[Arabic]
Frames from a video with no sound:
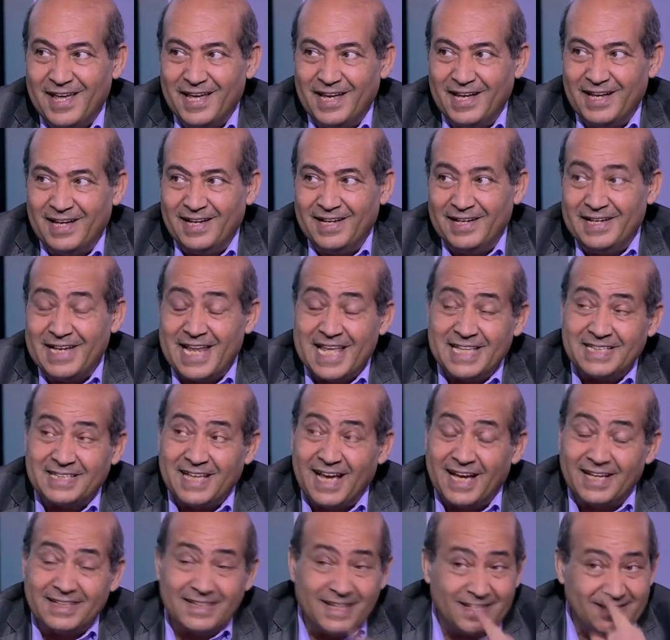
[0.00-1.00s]
الناس
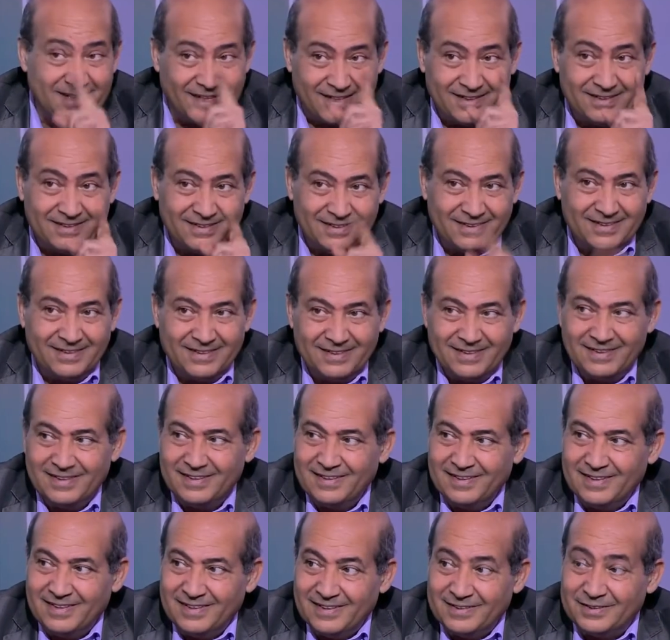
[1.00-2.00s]
عادة
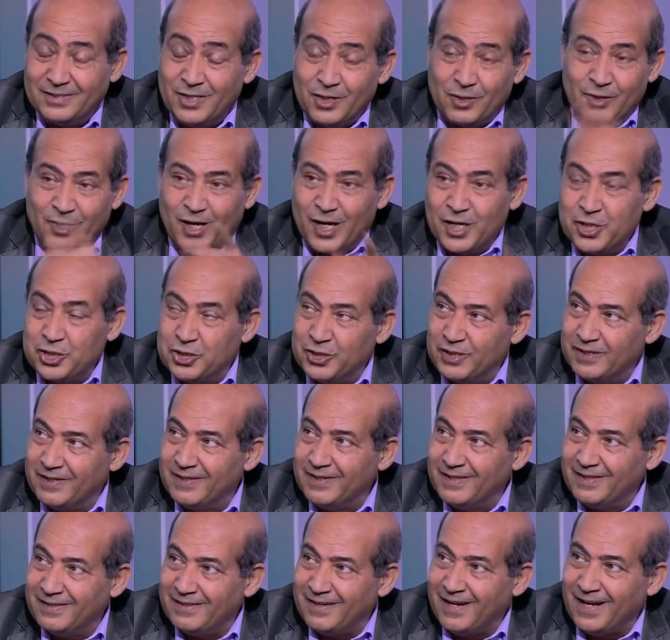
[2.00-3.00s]
تكره
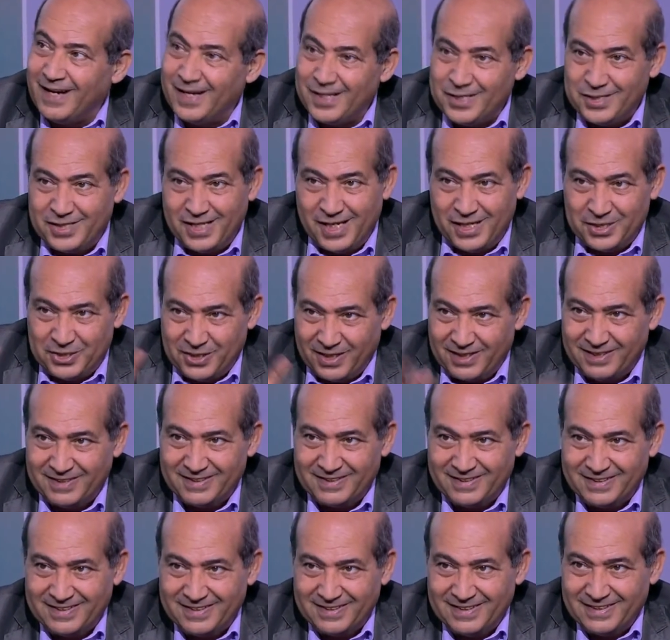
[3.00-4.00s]
الشرير على الشاشة
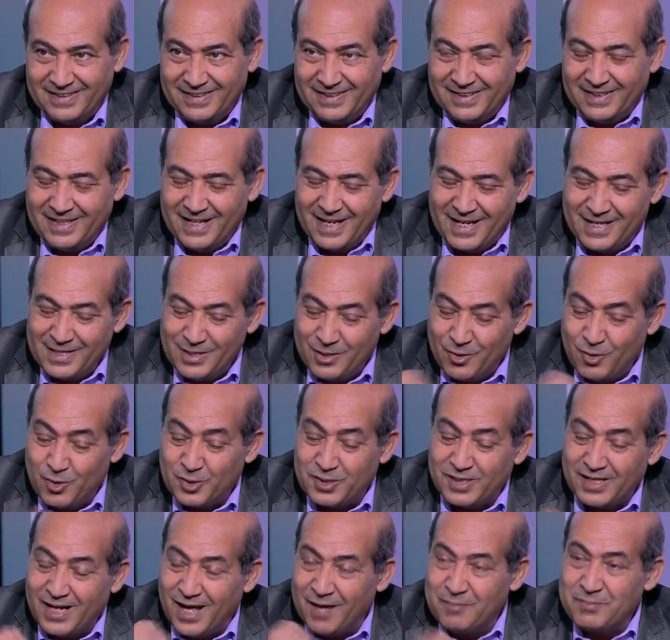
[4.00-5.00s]
إمم. لكن
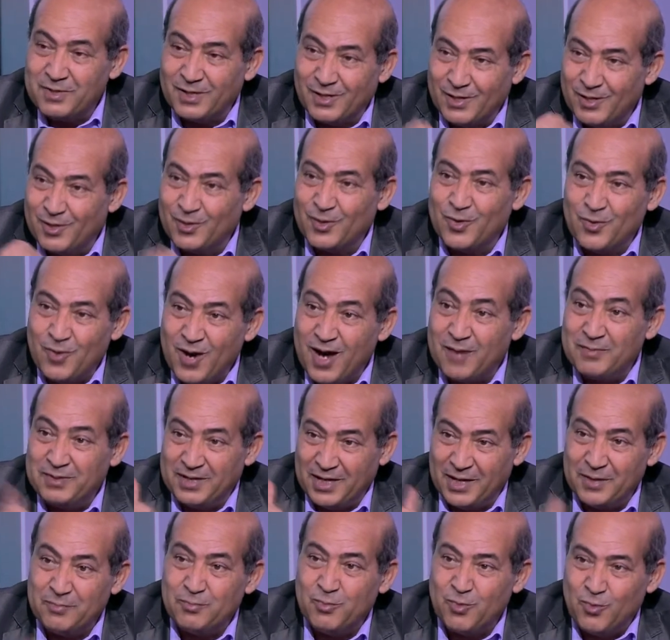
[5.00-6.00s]
الجزء العميق اللي جواها
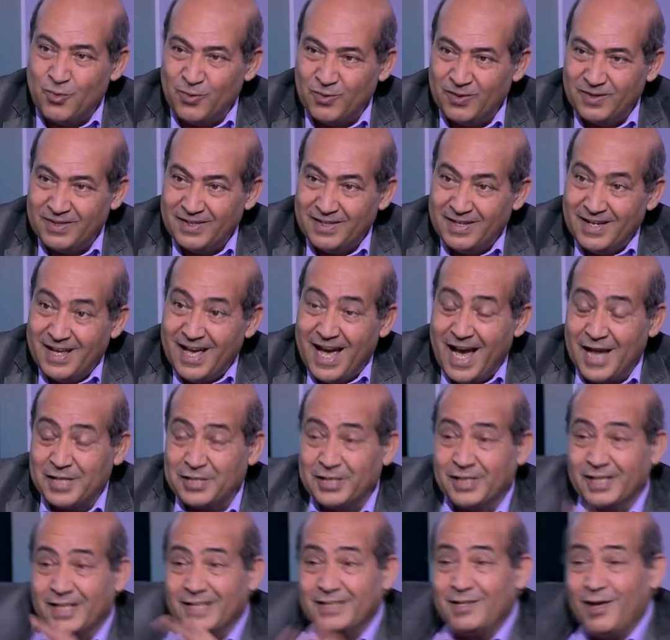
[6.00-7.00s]
بيحبوه
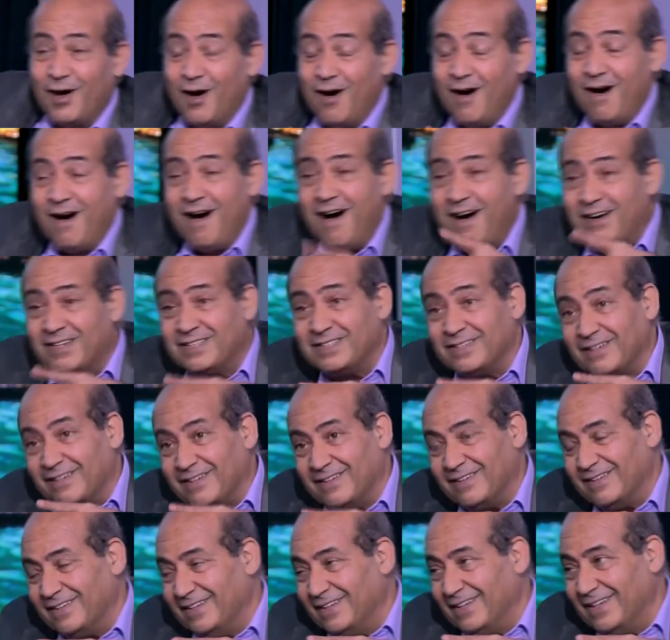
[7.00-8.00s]
عشان كده
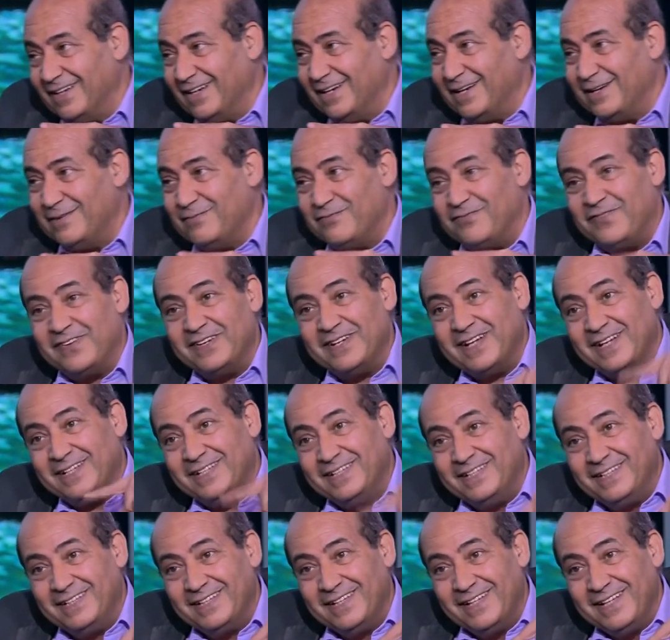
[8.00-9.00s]
أكثر
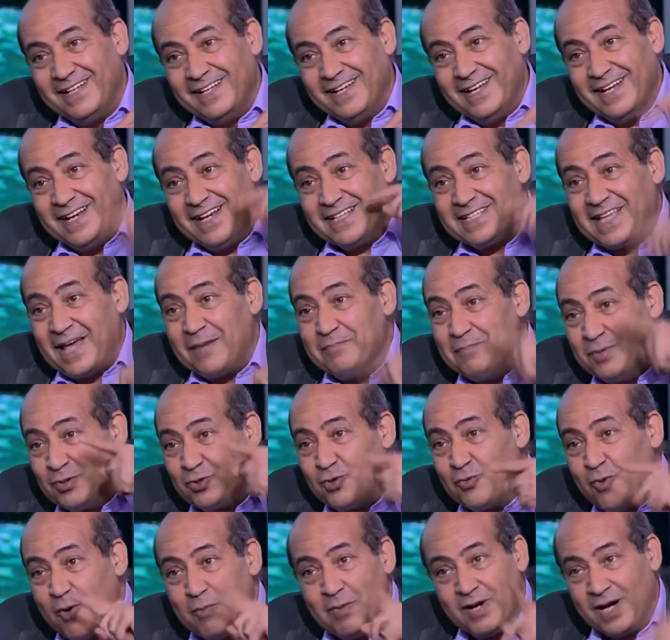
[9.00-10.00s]
الفنانين الناس
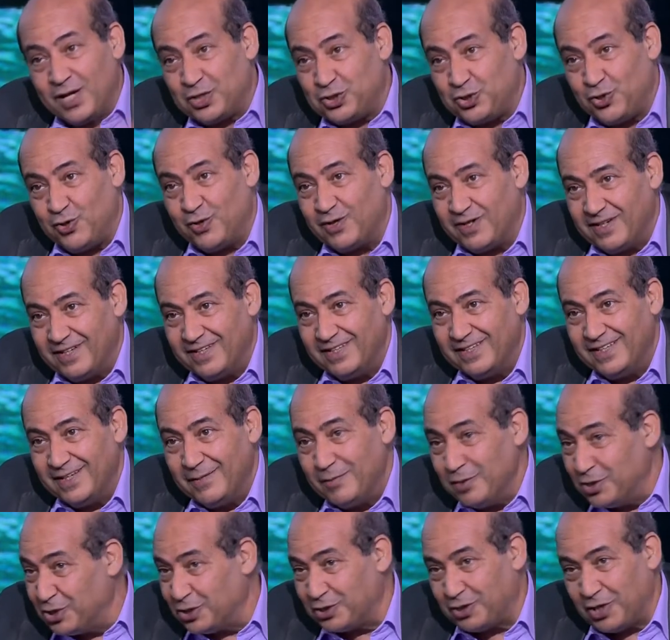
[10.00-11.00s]
حبتهم هم الأشرار إمم.
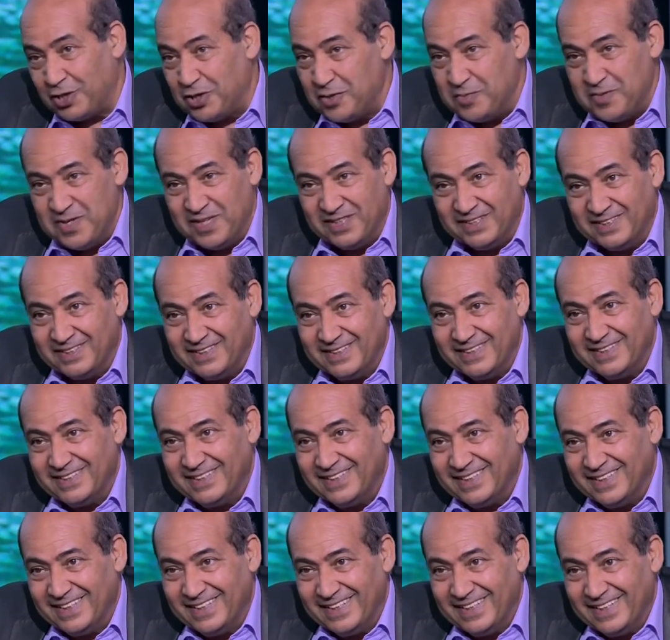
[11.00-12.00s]
مش الطيبين
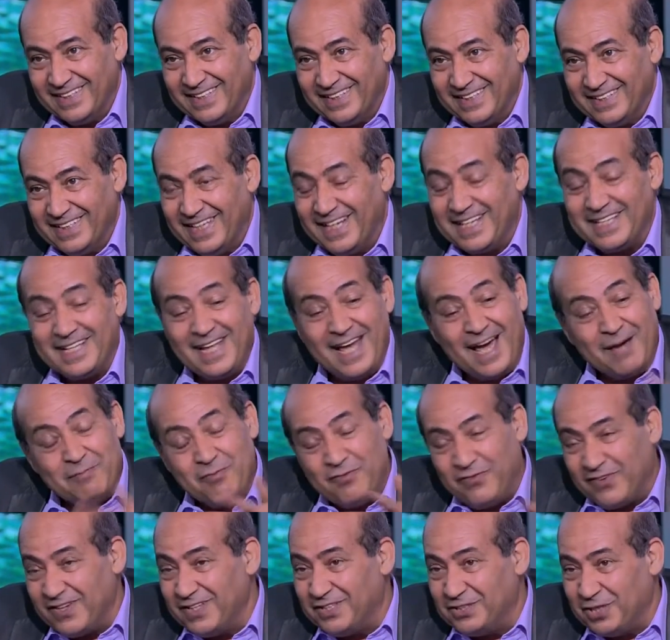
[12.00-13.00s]
طبعا يعني تلاقي حبوا
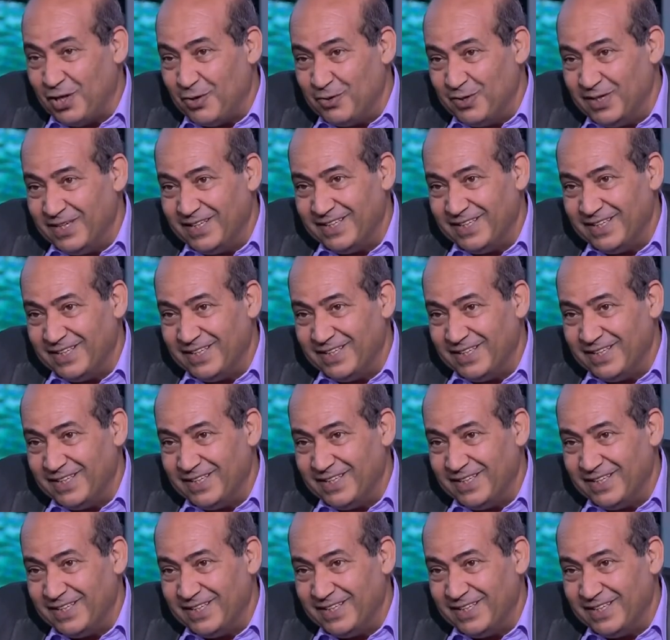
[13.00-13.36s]
فريد شوقي